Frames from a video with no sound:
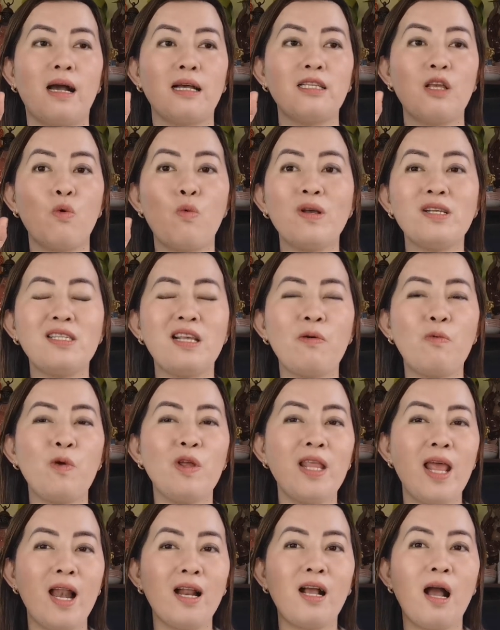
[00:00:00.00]
Kasi once na
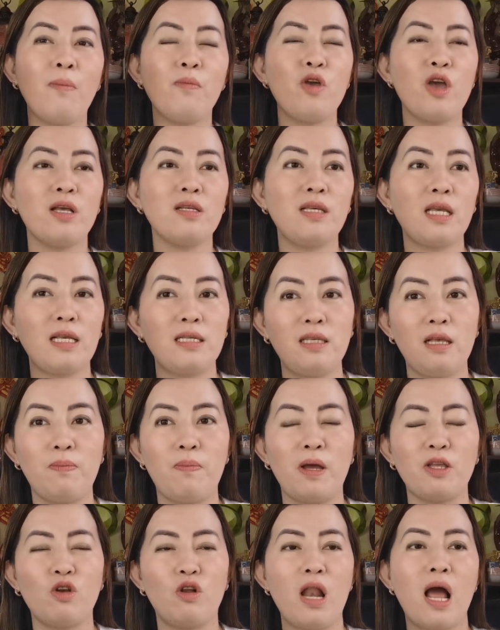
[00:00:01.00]
winelcome nyo yan sa
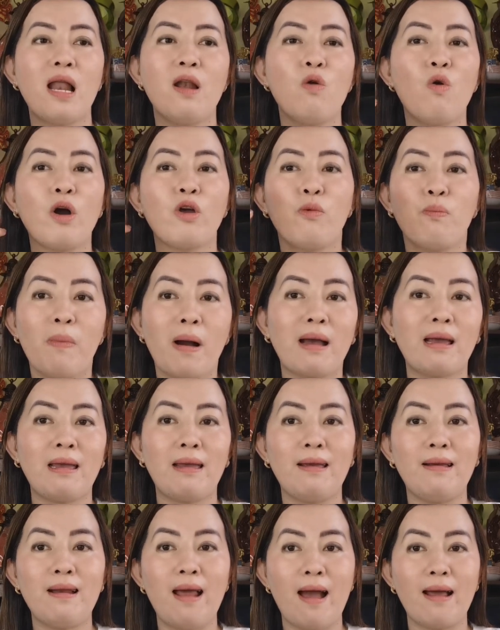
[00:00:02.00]
isipan nyo, lalo kayong
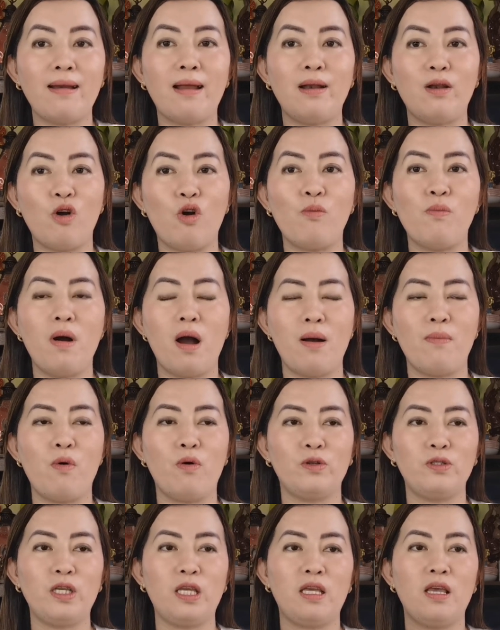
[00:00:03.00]
panghihinaan ng loob mga
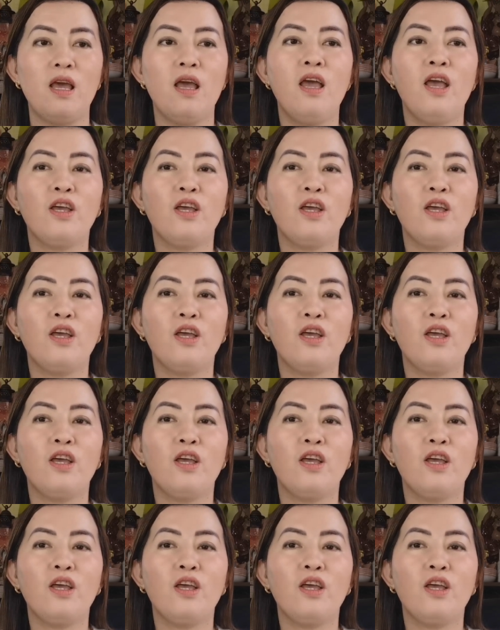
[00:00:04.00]
bossing.